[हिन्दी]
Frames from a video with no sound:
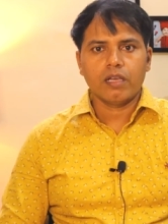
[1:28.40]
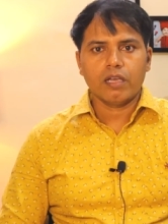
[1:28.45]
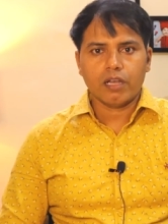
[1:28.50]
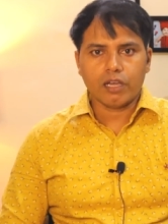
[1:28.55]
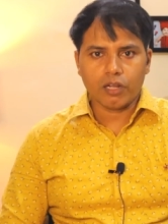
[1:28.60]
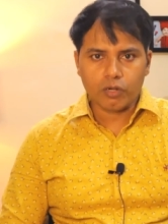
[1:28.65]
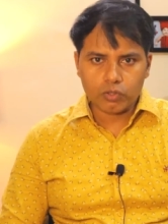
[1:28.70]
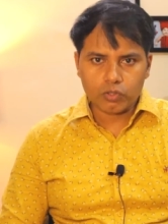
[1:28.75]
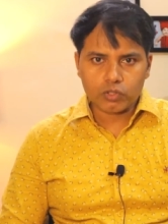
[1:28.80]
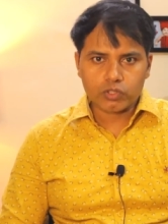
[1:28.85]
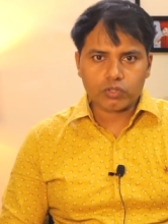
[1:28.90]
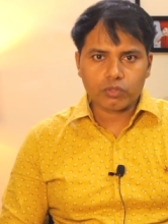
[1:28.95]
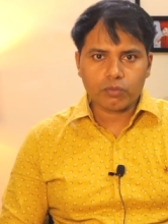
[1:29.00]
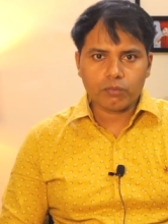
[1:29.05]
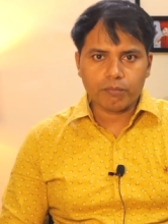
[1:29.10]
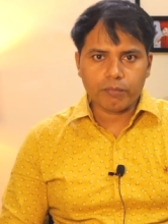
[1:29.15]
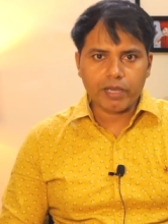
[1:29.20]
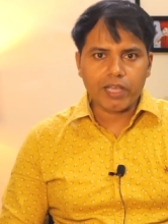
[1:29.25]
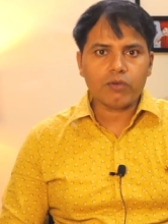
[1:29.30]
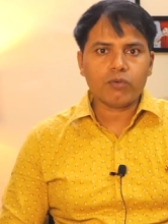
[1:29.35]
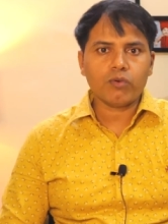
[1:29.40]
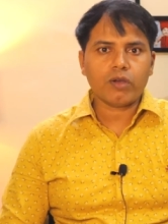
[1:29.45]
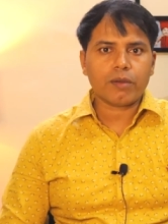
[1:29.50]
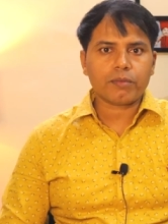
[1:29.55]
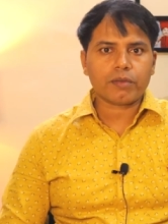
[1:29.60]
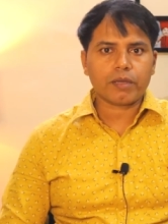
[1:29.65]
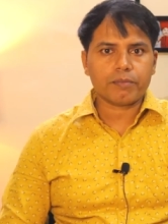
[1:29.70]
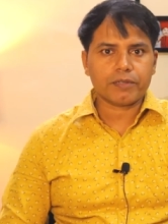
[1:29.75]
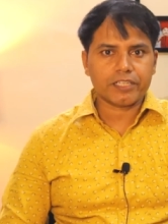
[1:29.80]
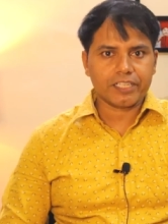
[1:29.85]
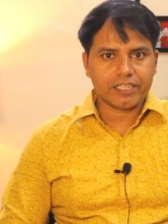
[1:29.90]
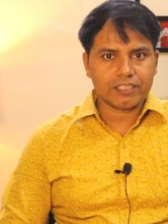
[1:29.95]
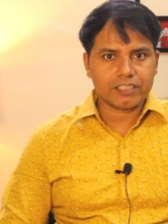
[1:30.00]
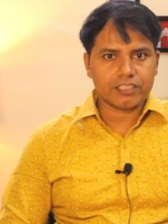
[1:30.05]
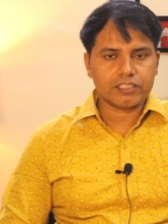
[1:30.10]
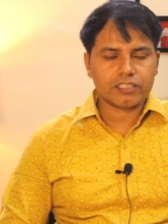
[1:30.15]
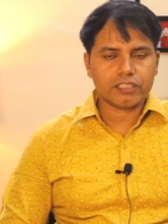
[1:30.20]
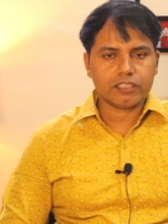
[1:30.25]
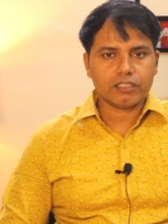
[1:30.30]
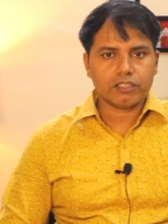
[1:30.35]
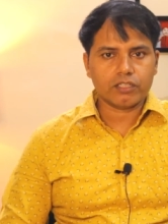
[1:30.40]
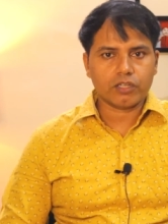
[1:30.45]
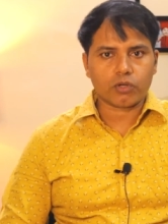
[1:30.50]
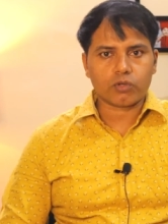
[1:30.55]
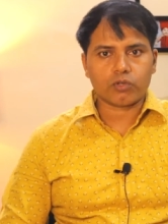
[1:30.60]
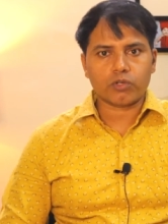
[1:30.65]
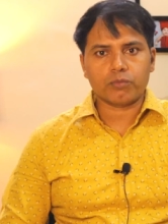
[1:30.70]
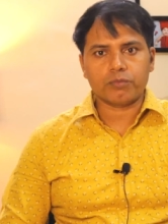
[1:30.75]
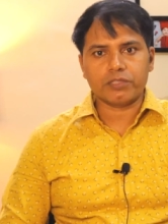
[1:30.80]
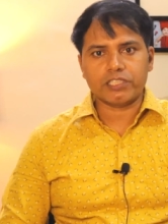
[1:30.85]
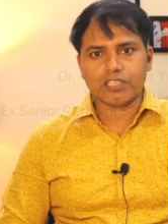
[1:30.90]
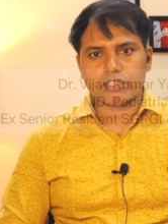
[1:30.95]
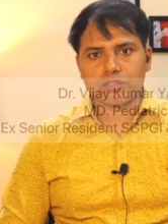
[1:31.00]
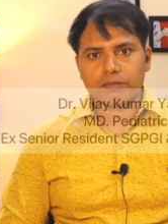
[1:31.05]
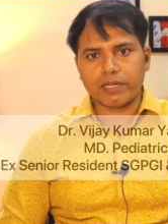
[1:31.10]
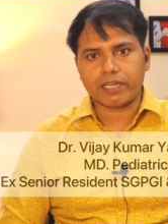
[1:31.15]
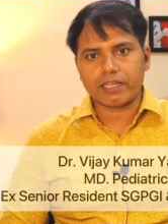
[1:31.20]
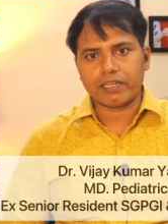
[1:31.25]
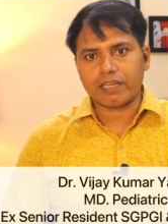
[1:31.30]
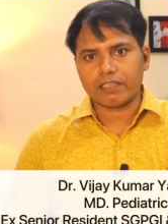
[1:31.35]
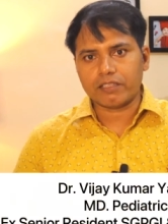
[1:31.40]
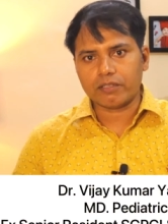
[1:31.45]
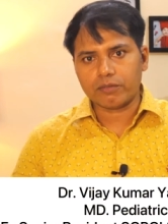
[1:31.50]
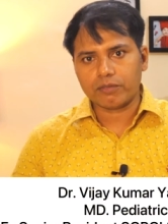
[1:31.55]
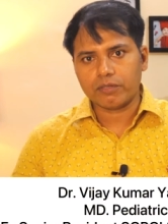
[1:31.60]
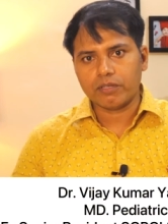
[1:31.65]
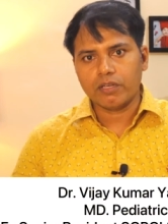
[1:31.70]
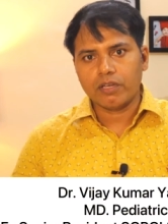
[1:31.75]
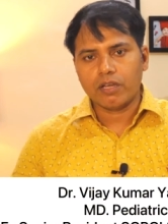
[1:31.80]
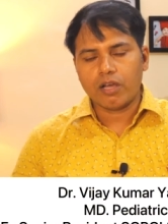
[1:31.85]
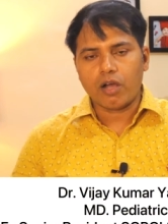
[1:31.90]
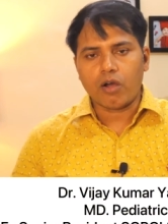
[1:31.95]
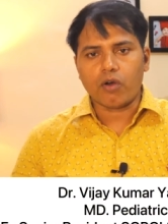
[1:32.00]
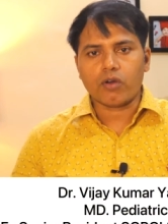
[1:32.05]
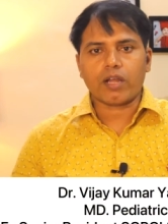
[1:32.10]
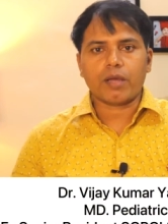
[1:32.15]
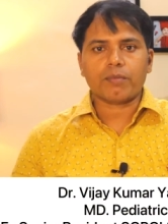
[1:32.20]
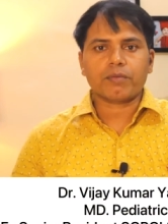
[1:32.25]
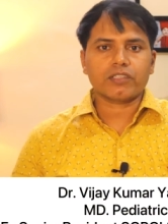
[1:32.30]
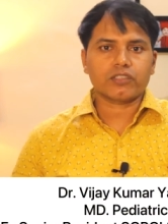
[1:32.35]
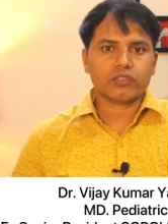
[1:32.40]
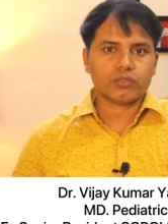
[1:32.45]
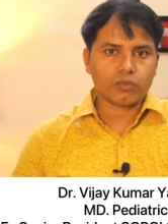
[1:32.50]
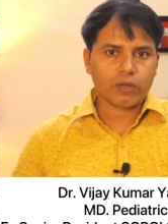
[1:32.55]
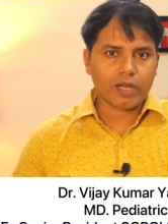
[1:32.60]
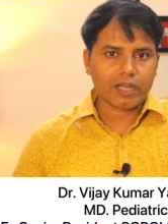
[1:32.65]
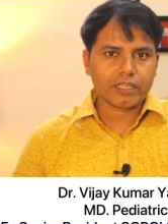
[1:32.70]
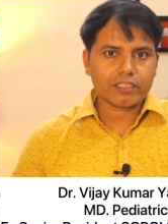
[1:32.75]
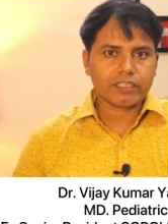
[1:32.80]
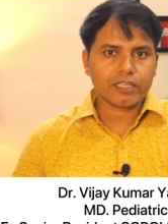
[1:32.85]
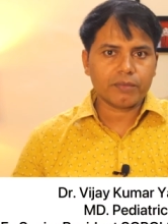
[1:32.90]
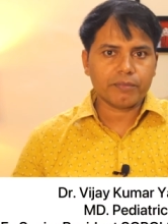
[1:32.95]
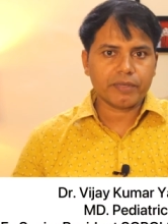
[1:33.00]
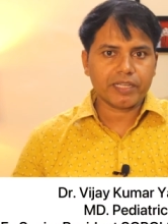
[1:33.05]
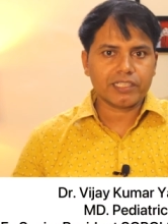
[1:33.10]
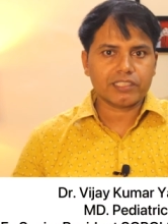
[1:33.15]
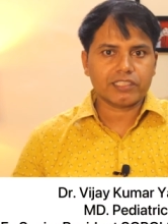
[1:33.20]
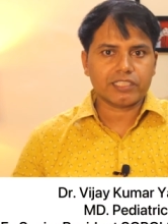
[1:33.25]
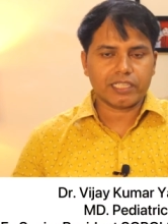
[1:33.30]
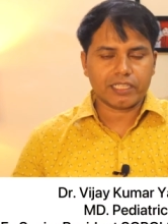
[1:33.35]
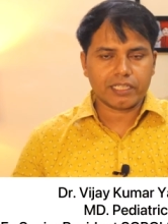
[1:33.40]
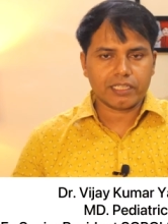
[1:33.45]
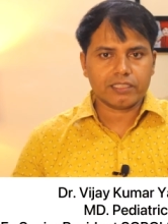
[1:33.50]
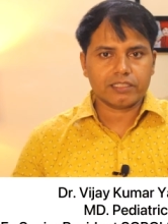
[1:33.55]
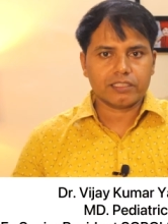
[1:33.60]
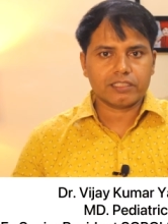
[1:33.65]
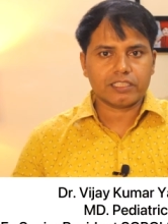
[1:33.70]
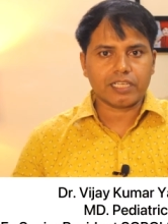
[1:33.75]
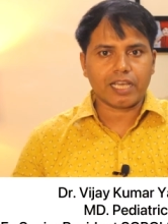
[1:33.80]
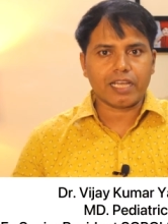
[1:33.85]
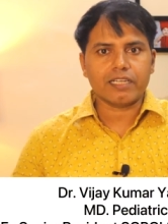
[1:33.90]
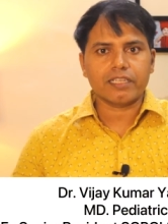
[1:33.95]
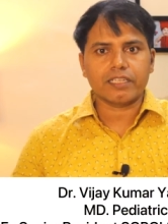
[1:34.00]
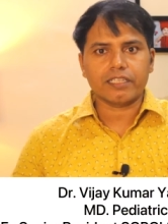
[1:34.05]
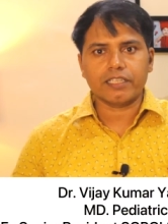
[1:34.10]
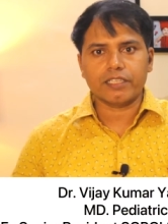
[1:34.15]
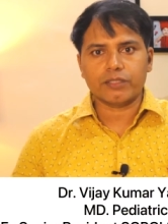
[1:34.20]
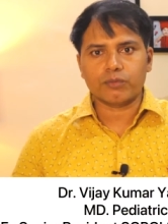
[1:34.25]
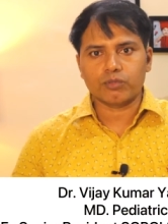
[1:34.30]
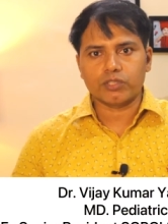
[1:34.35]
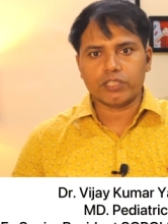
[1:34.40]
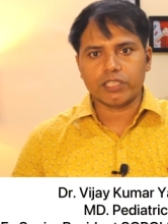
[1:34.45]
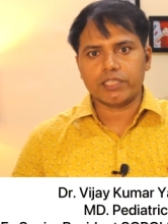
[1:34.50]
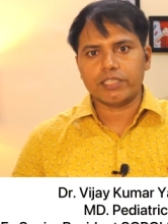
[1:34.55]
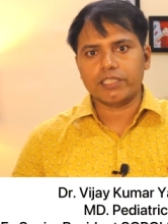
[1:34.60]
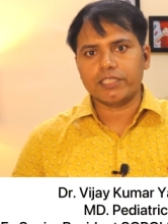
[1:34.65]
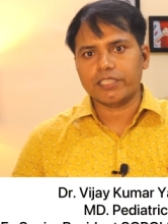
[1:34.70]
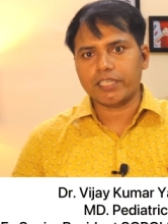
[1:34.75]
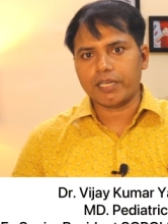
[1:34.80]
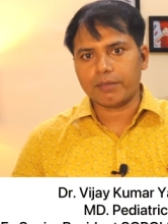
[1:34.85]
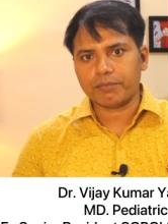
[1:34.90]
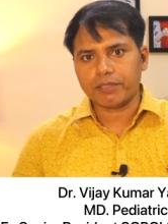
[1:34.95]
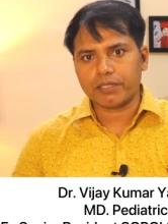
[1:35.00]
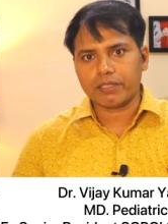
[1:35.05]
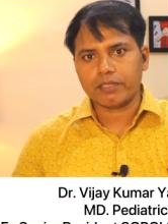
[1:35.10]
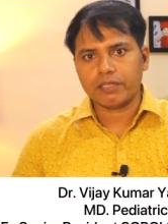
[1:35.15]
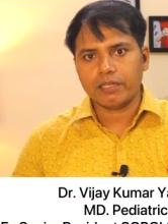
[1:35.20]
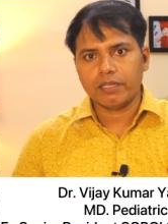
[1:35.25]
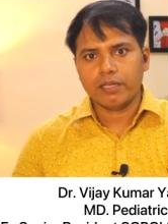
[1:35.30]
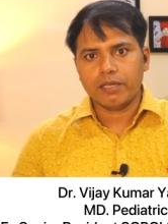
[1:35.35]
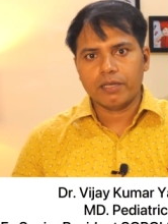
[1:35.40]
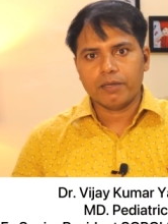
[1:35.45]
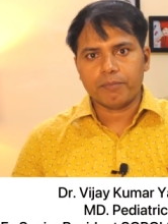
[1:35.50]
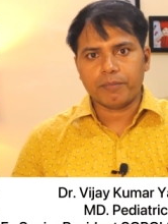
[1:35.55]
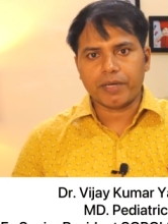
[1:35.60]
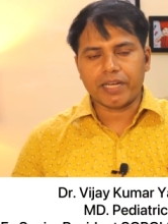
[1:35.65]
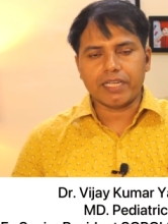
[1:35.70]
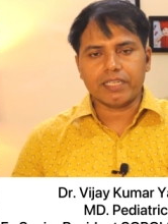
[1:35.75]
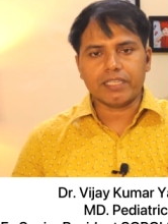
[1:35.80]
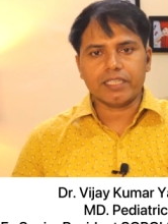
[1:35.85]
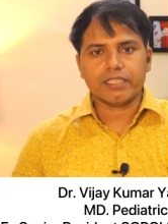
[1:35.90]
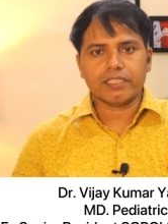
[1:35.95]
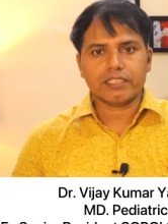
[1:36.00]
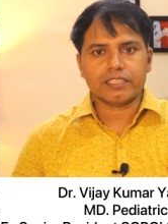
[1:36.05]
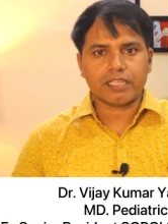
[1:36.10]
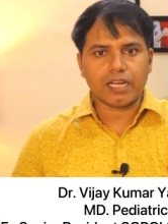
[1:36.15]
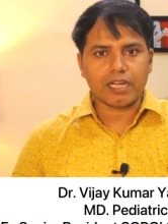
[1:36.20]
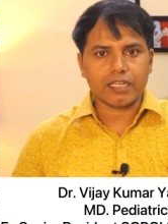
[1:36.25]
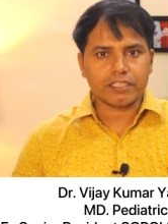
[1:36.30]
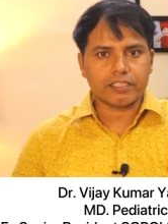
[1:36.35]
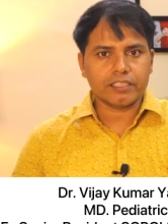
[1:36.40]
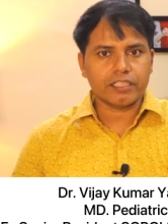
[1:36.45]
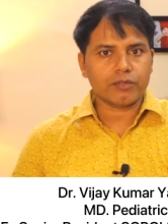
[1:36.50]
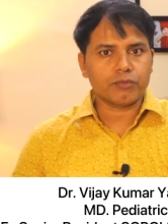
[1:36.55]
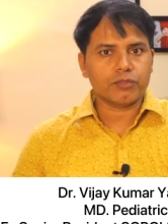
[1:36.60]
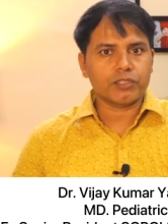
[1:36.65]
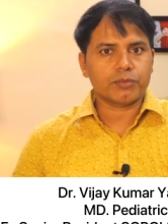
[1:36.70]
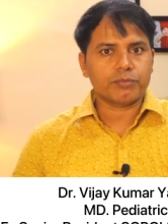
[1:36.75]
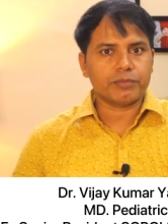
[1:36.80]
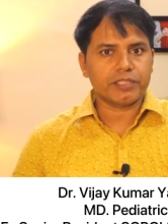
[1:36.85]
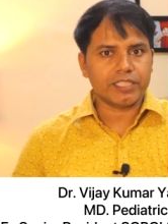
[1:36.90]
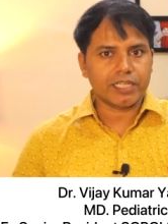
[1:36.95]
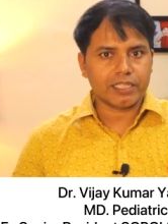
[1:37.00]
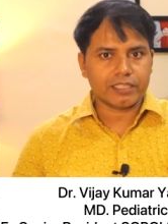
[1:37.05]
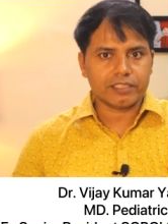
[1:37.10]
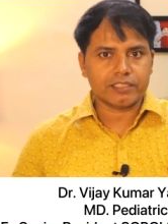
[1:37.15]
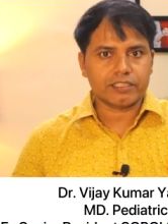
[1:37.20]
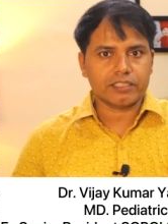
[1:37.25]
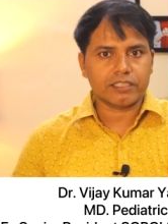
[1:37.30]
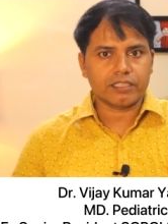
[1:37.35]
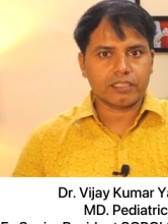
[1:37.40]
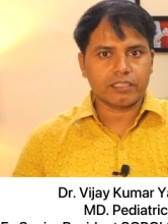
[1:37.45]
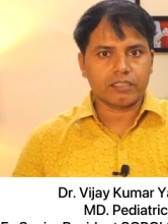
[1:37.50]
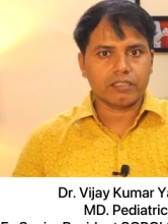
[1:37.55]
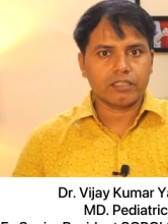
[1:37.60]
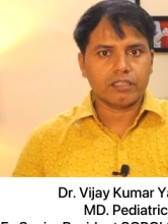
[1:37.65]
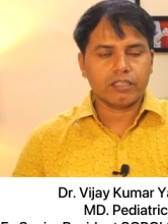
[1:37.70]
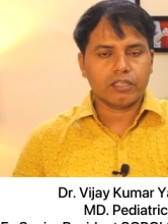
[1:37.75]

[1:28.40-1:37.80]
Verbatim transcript: हेलो दोस्तों मैं हूं आपका पीडियाट्रिशियन डॉक्टर विजय कुमार यादव और आपका स्वागत है मेरे चैनल चाइल्ड ए टू जेड इंडिया पर पेरेंटिंग स्टार्ट हियर विथ पीडियाट्रिशियन